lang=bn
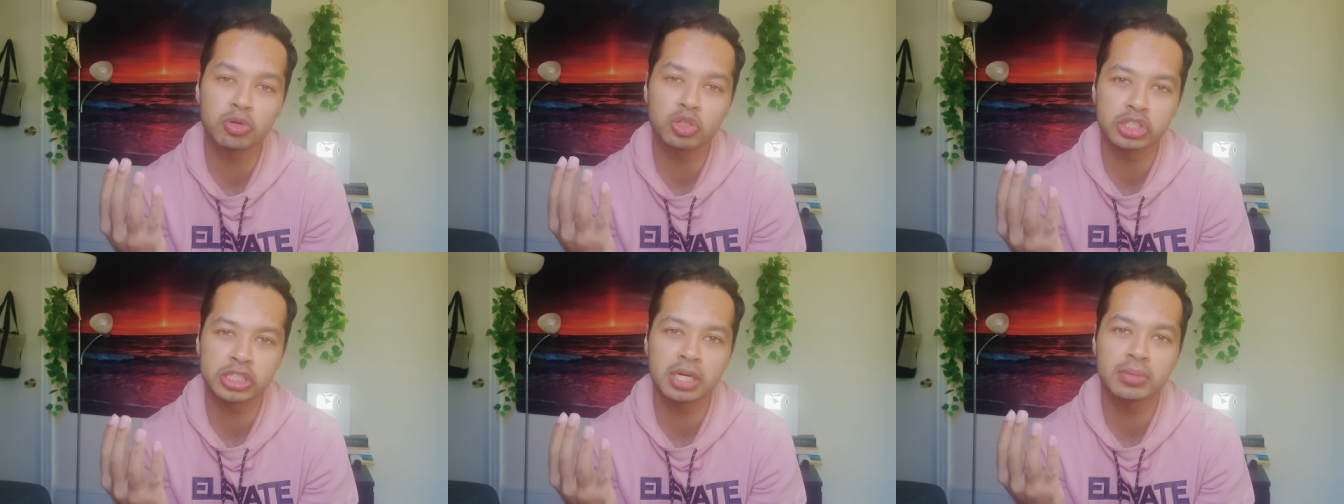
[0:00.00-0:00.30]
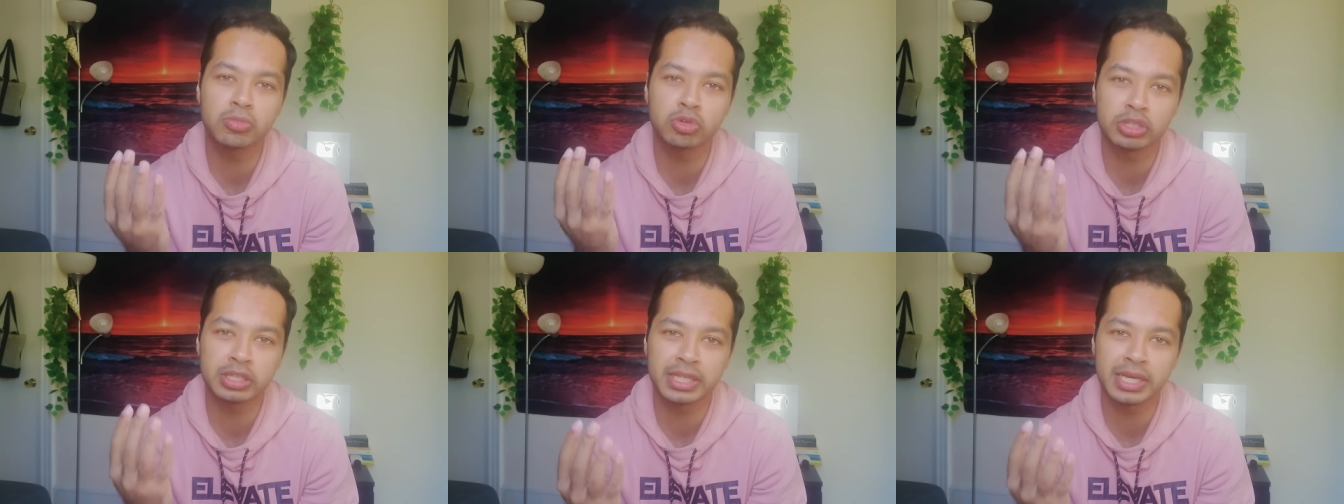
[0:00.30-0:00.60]

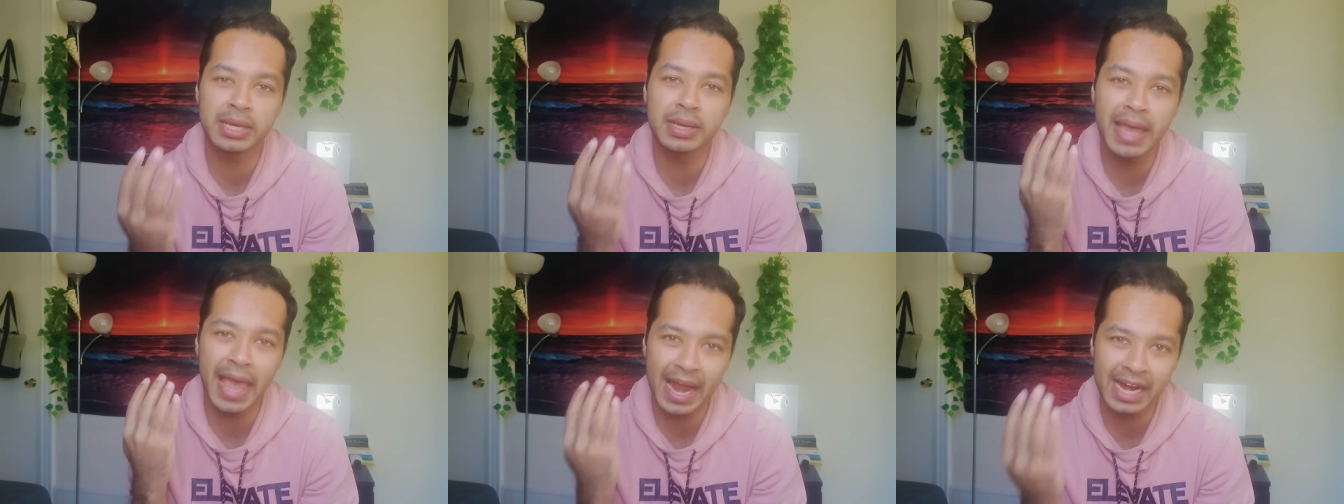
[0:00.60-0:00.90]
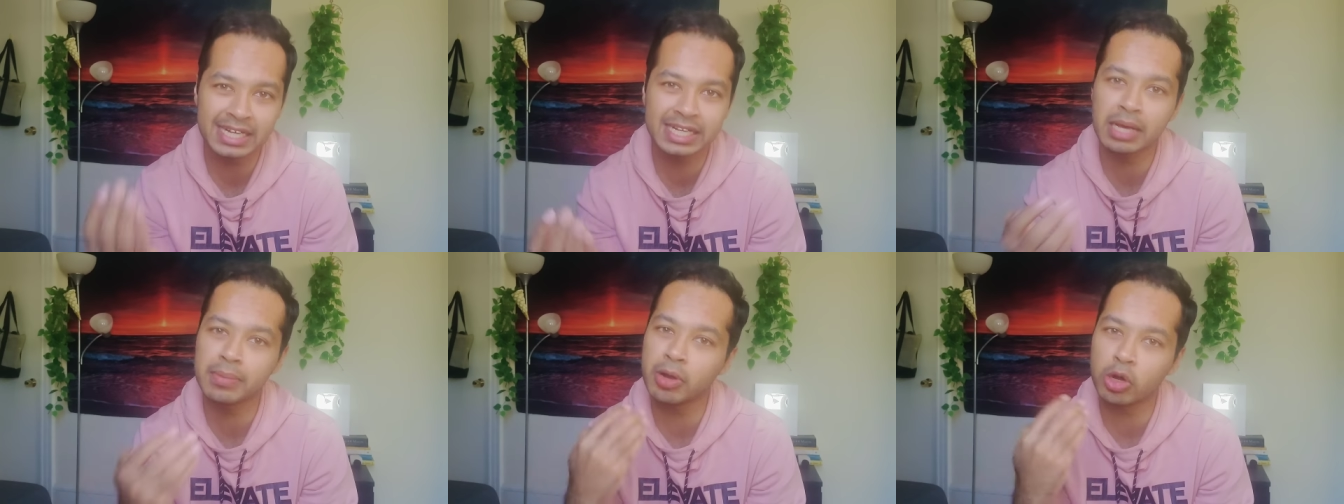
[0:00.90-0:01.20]
প্রশ্নের মধ্যে
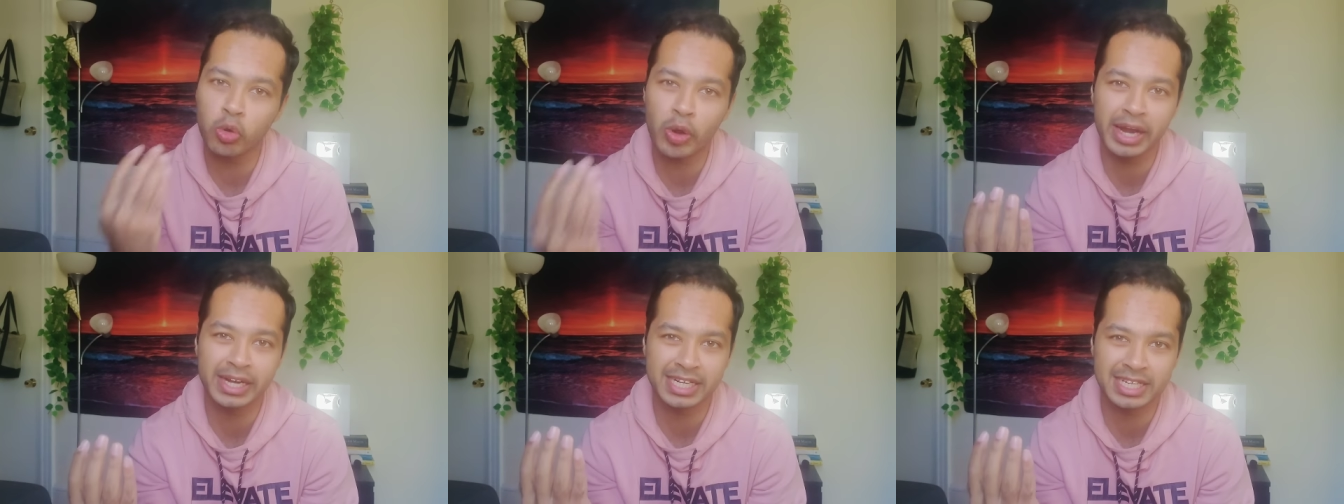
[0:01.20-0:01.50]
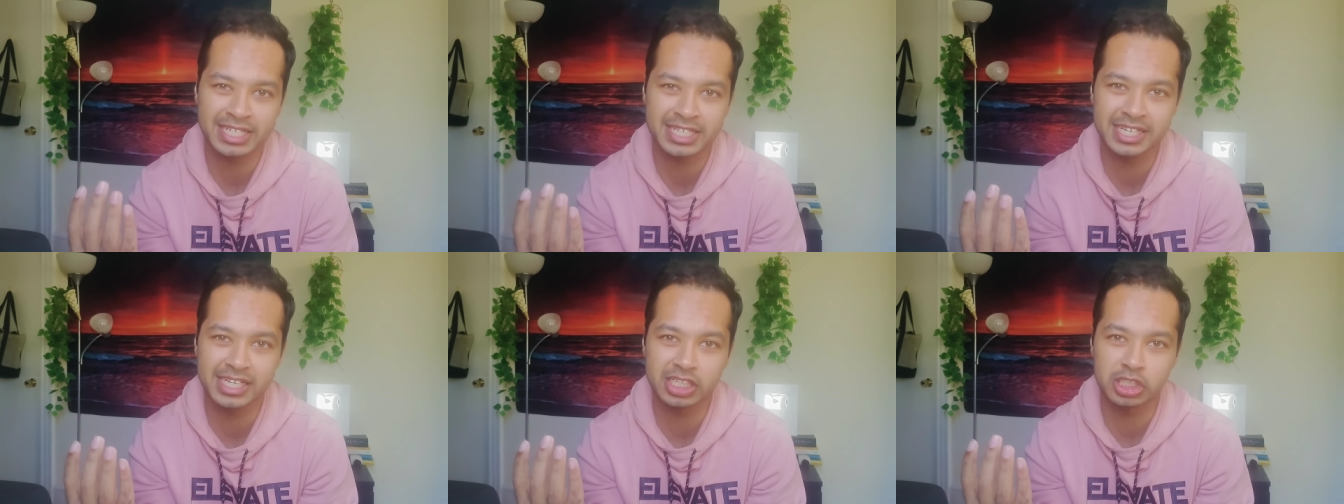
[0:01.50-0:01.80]
একটা বা কয়েকটা
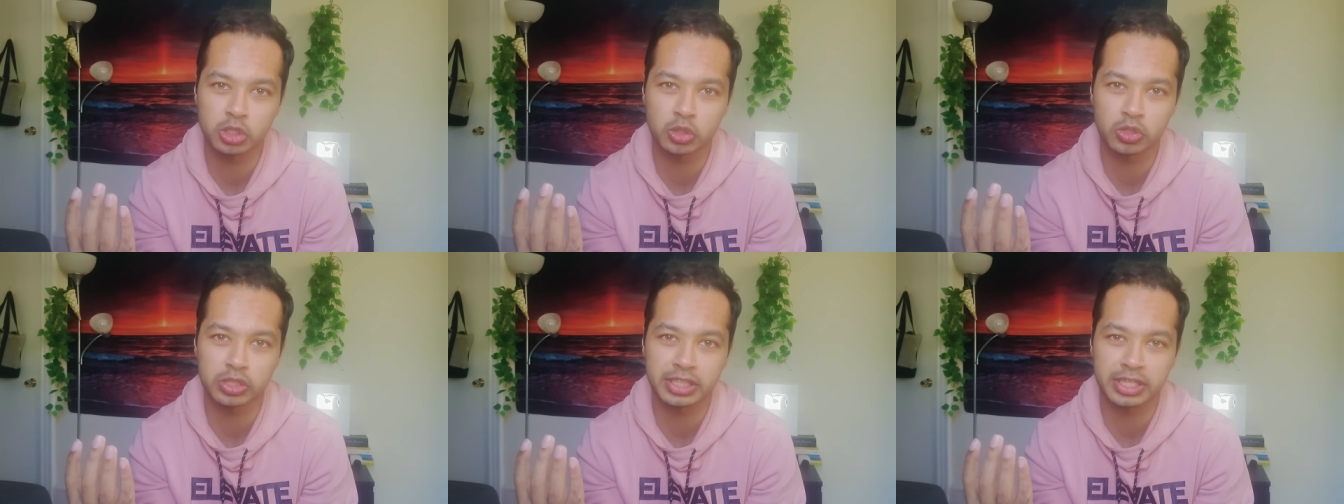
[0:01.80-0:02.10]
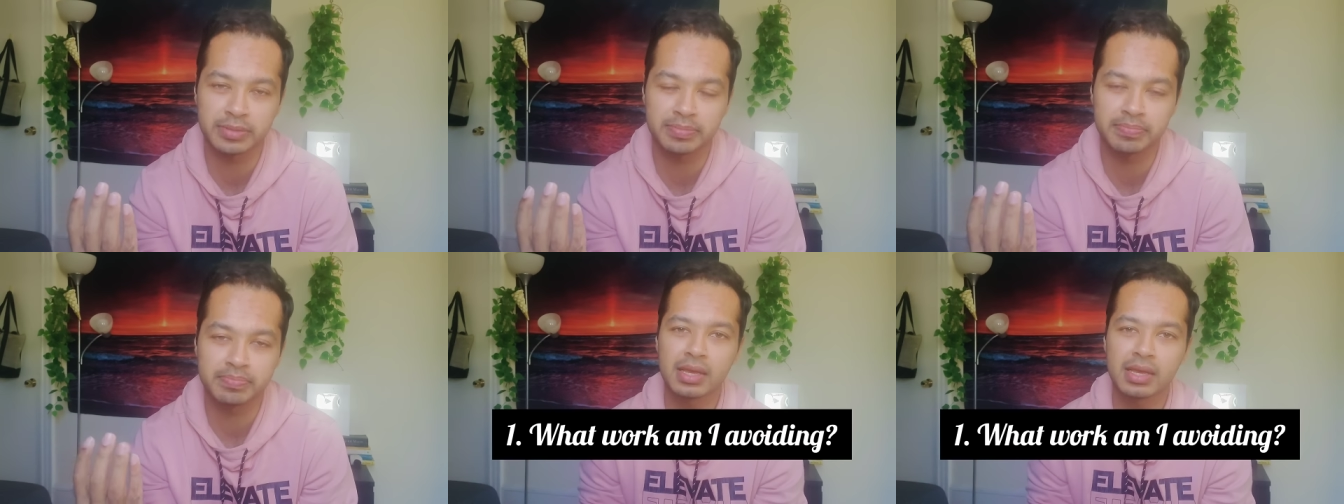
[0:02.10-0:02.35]
জিজ্ঞেস করতে